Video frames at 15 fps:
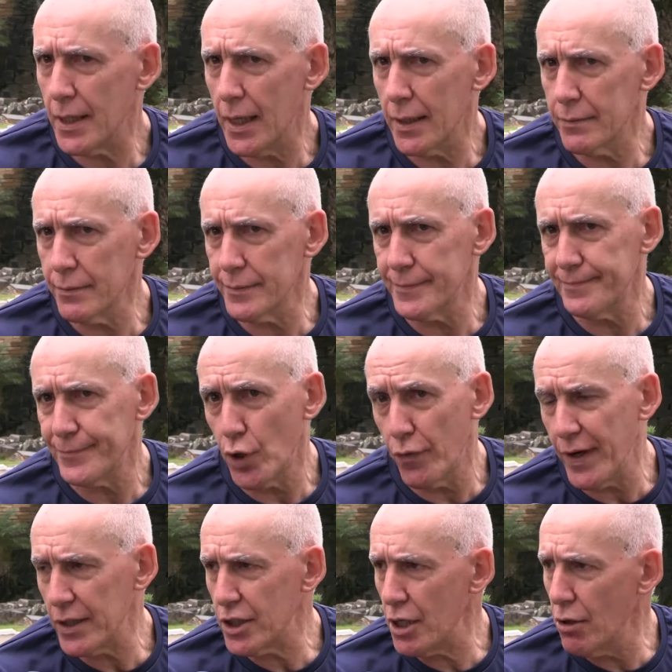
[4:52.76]
ano,
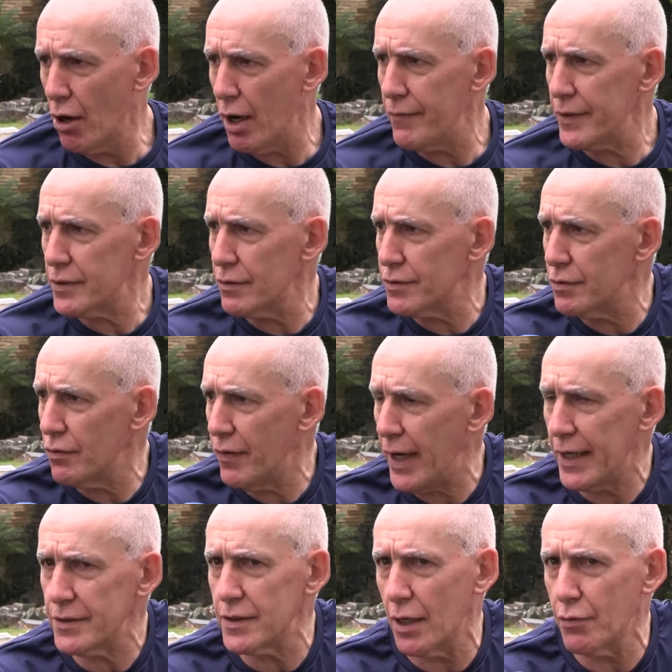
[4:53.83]
99, São
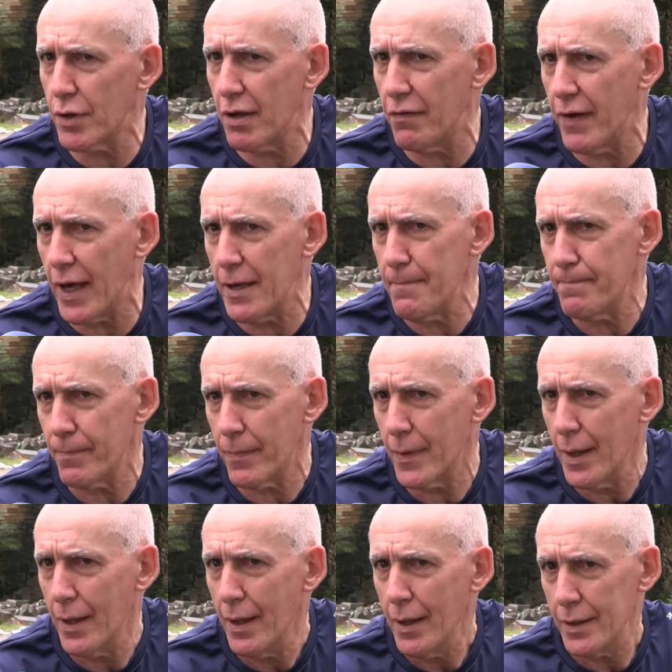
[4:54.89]
Silvestre, no que vem,
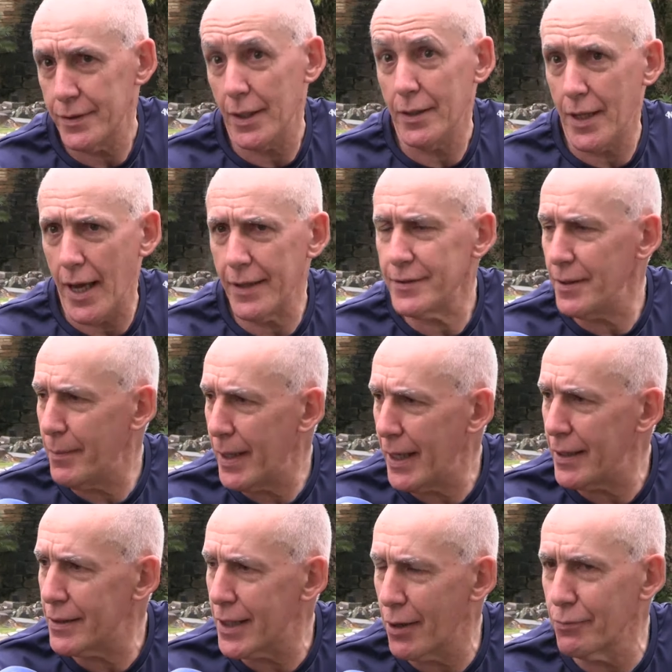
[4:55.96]
centésima, né?
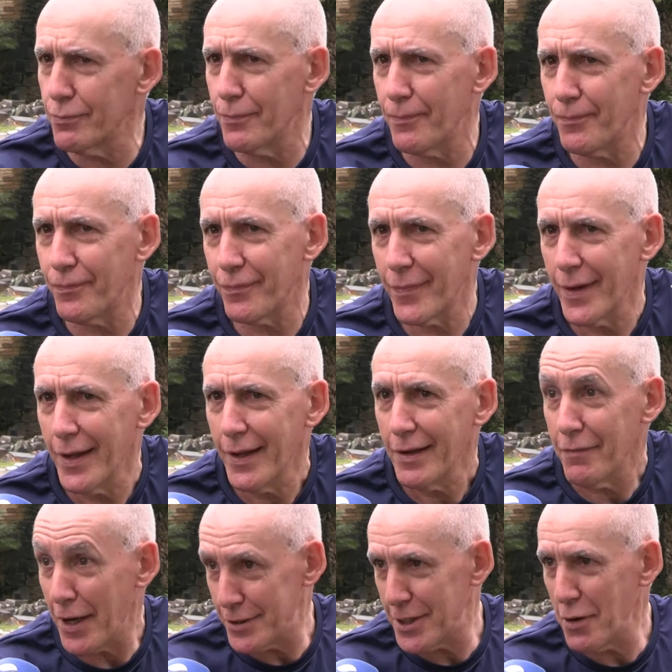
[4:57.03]
então
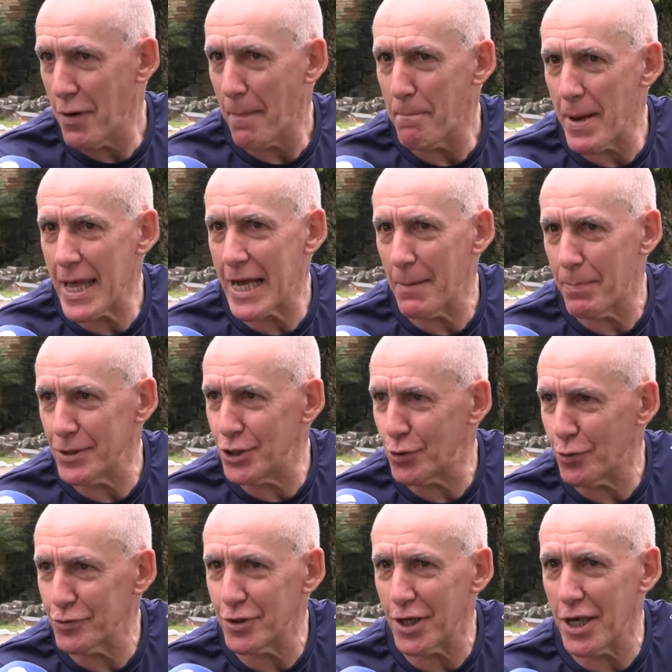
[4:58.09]
vai ser uma briga para a gente
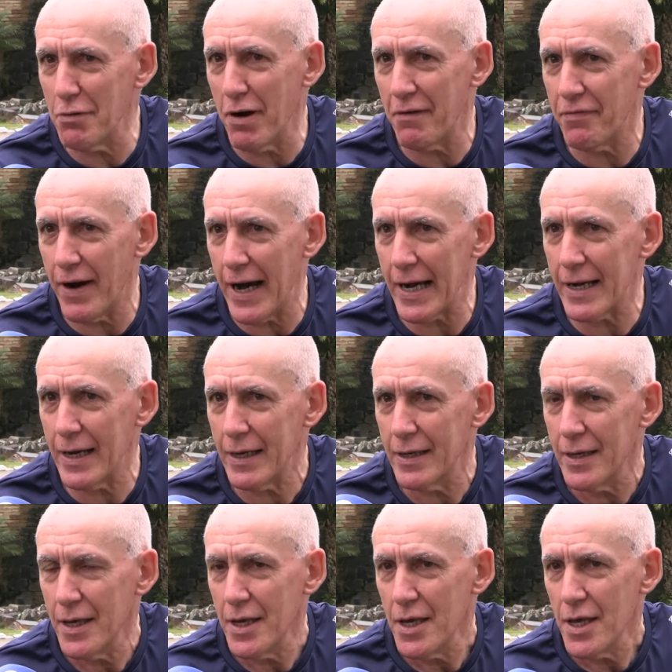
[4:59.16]
conseguir uma vaga.
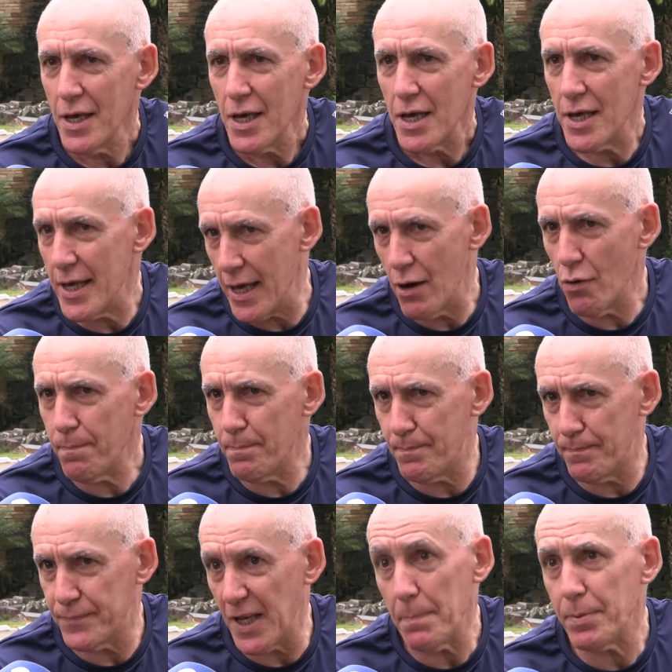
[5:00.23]
E eu
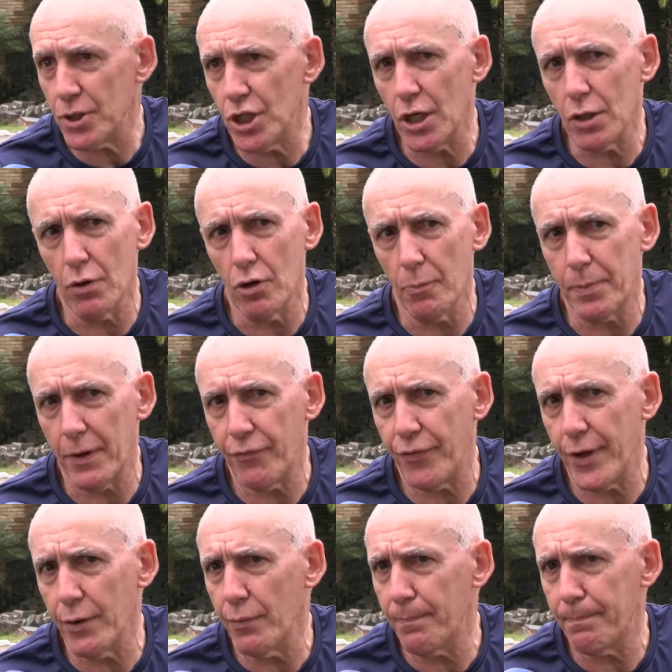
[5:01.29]
sempre digo, eu
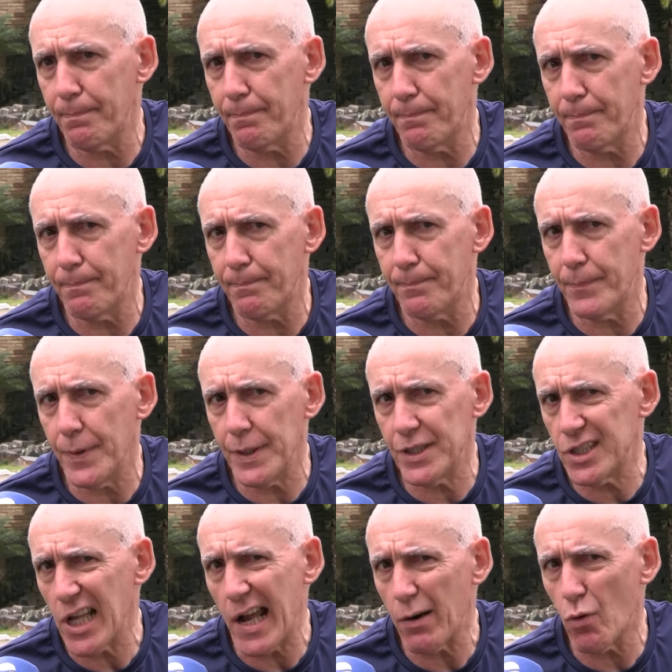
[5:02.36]
prefiro
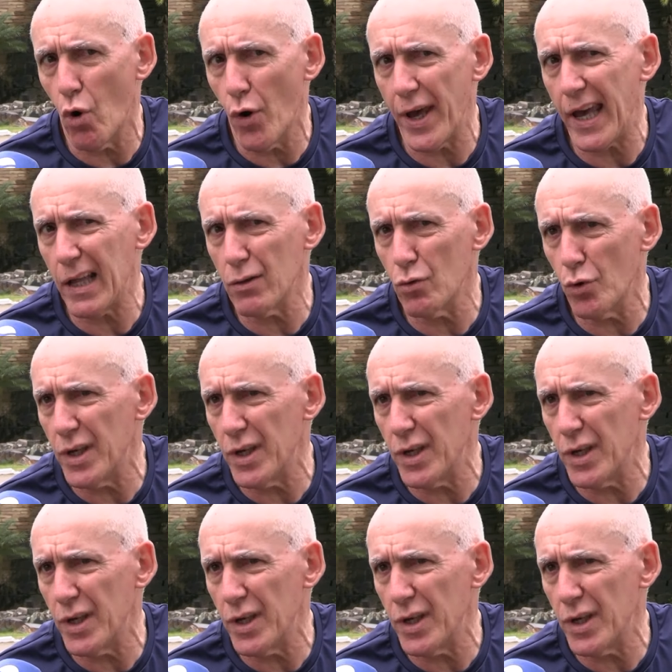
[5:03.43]
estar correndo